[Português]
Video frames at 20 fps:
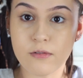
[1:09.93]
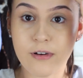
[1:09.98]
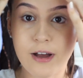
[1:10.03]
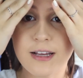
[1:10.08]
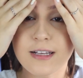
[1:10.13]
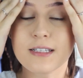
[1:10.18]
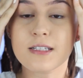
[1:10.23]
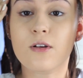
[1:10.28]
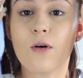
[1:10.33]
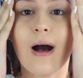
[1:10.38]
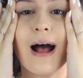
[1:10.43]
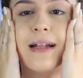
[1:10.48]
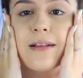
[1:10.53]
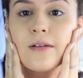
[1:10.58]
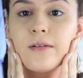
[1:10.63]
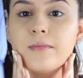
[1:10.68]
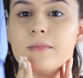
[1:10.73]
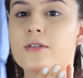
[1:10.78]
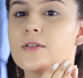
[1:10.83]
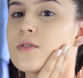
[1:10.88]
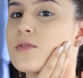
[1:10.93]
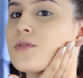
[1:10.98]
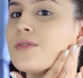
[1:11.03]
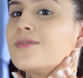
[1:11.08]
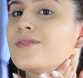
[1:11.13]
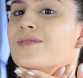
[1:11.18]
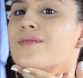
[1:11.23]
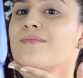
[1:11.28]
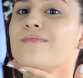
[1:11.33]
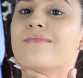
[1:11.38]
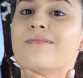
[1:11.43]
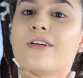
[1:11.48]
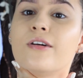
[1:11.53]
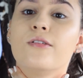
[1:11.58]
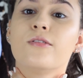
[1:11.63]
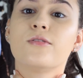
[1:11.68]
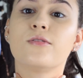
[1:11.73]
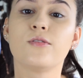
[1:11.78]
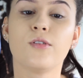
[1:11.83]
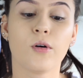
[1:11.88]
Faz quatro minutos que
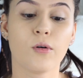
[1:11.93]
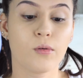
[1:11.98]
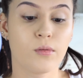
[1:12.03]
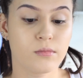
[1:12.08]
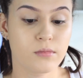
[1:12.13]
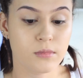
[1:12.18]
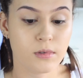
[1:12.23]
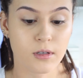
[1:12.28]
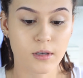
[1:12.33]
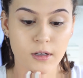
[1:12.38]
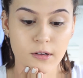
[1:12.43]
eu estou